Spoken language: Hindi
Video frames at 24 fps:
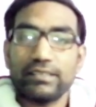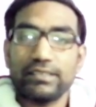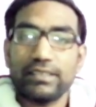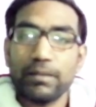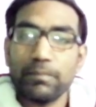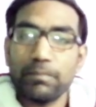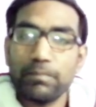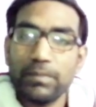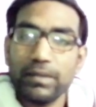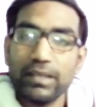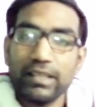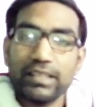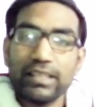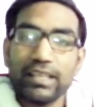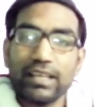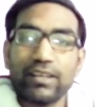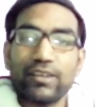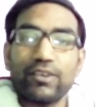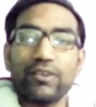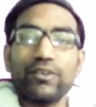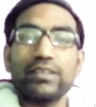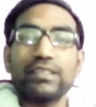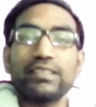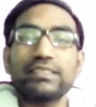जब भी
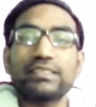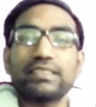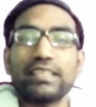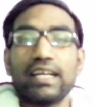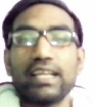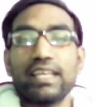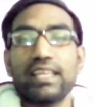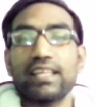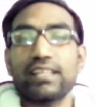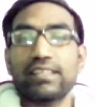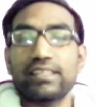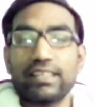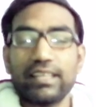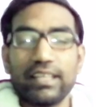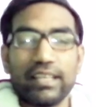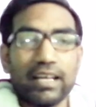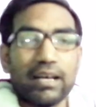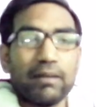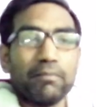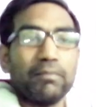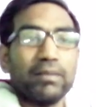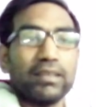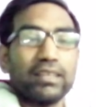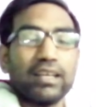देखो इंसानियत के
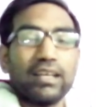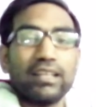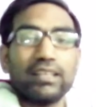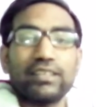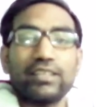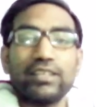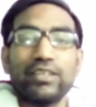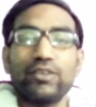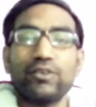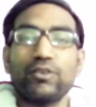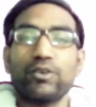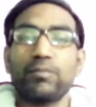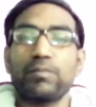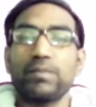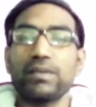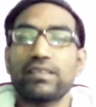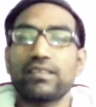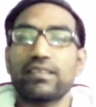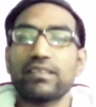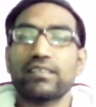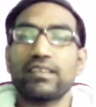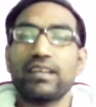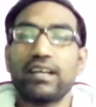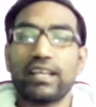नाम बताते हो और
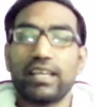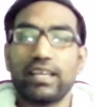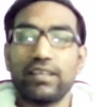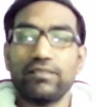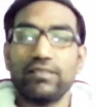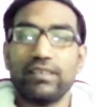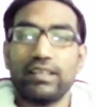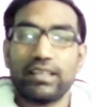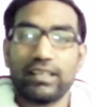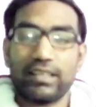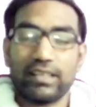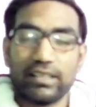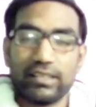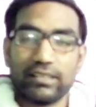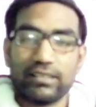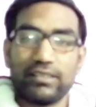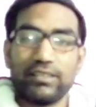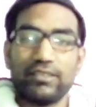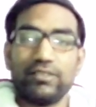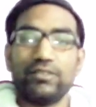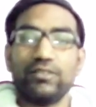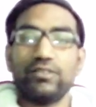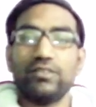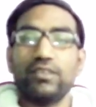पीछे से आके वार
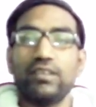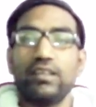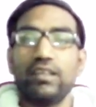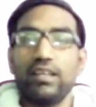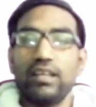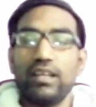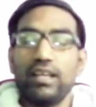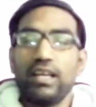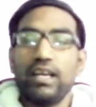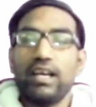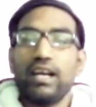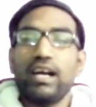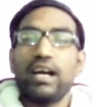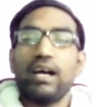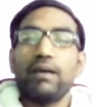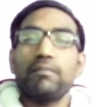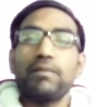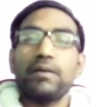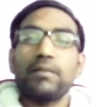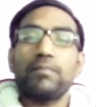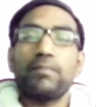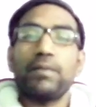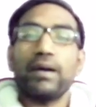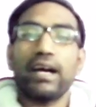करते हो
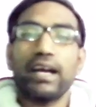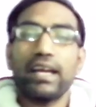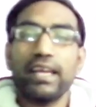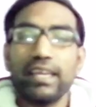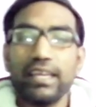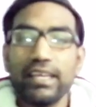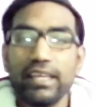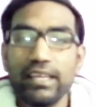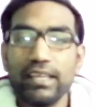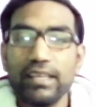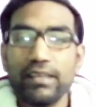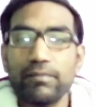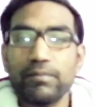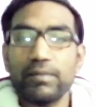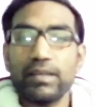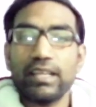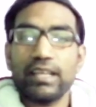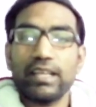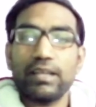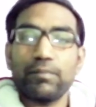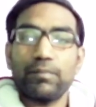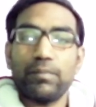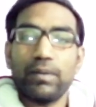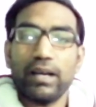अबे भाई
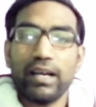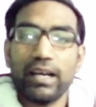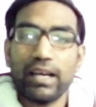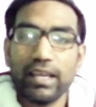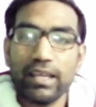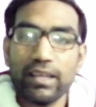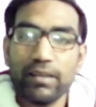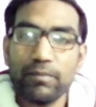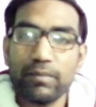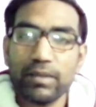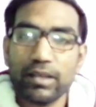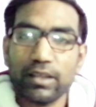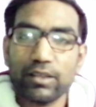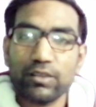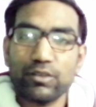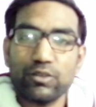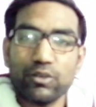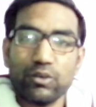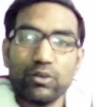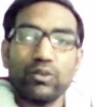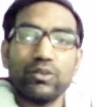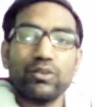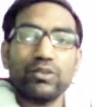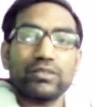मेरे भाई मेरे
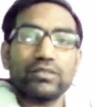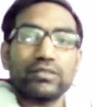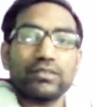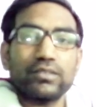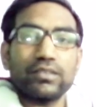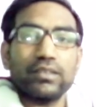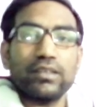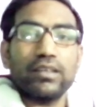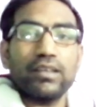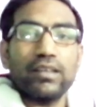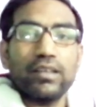दोस्त